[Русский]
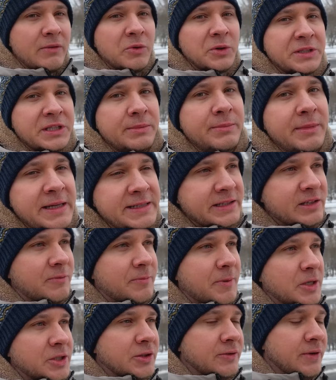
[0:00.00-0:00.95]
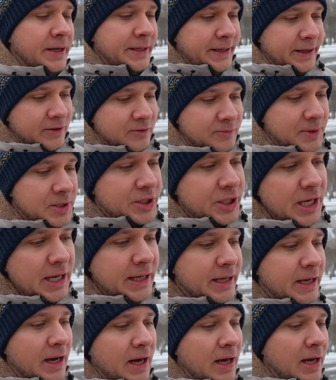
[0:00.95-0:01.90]
8 месяцев проживания в
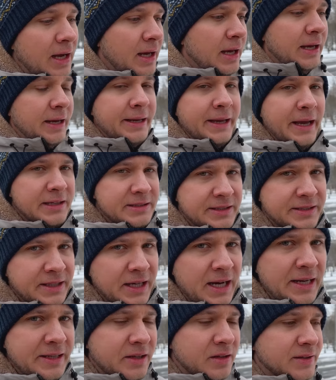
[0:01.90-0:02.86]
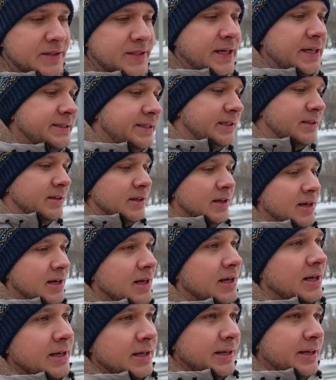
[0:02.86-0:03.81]
Бишкеке я здесь находился один,
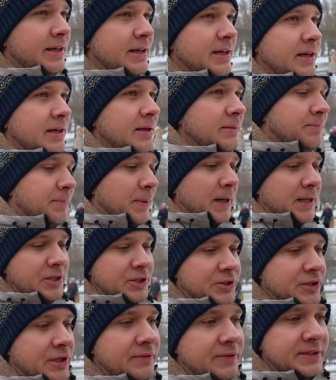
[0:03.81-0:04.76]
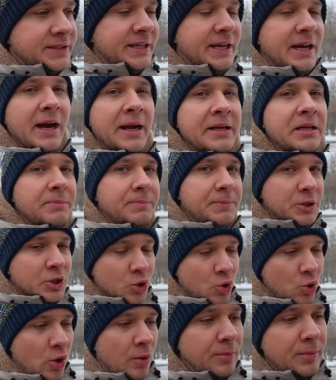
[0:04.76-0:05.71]
и практически везде я ходил
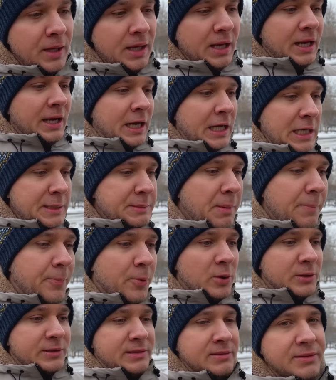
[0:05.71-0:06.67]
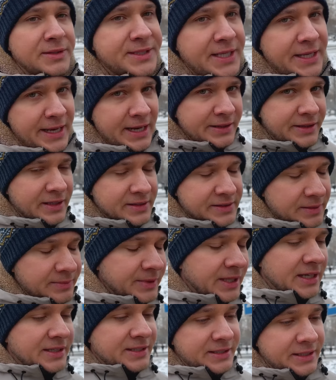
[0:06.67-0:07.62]
пешком, либо пользовался Яндексом
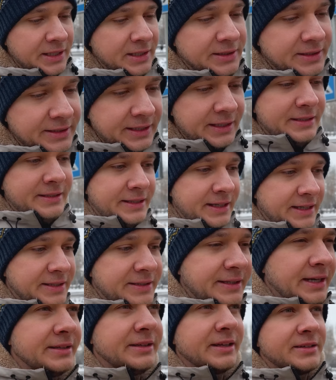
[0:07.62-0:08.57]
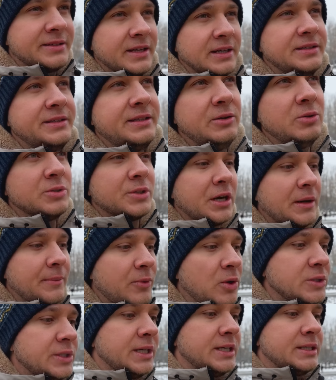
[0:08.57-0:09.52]
Такси. Здесь есть Яндекс Такси, он
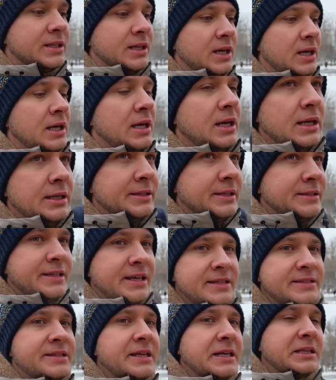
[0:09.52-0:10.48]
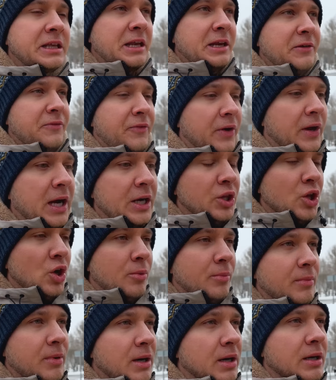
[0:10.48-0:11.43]
работает. Здесь есть три тарифа
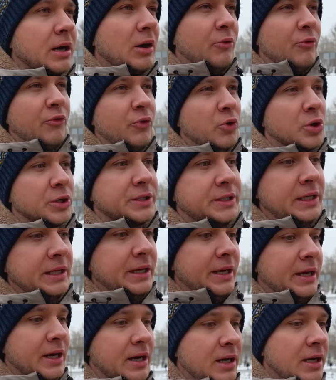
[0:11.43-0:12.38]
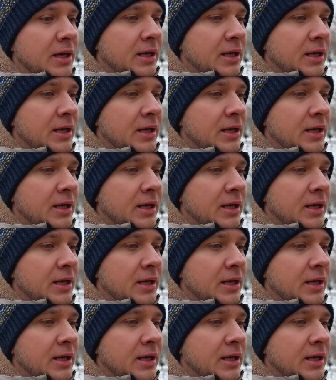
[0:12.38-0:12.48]
эконом, э, комфорт и